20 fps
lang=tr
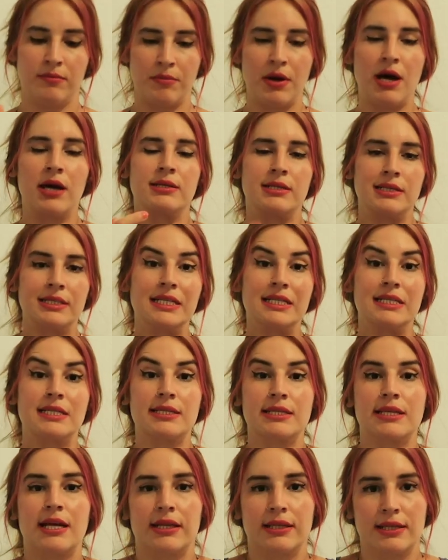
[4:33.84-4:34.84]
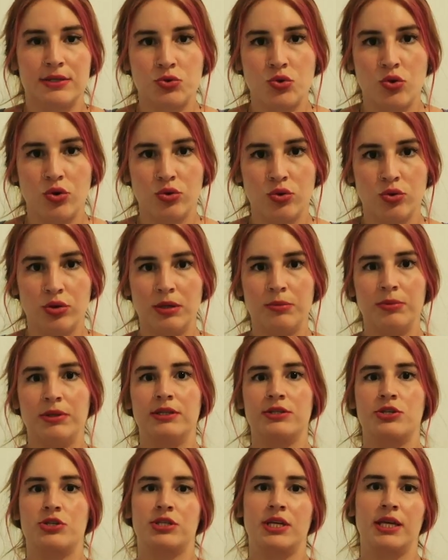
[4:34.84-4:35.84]
bazılarınızın annesi öyle
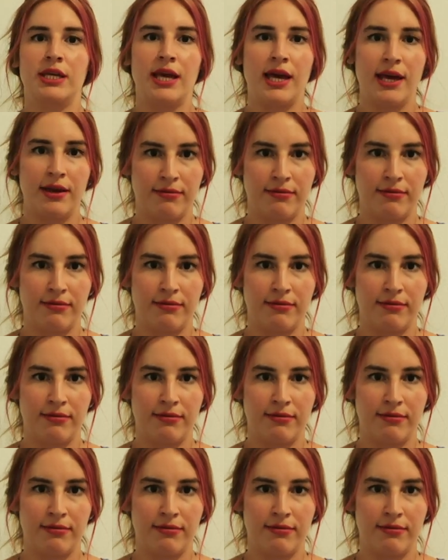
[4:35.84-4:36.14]
olabilir işte ya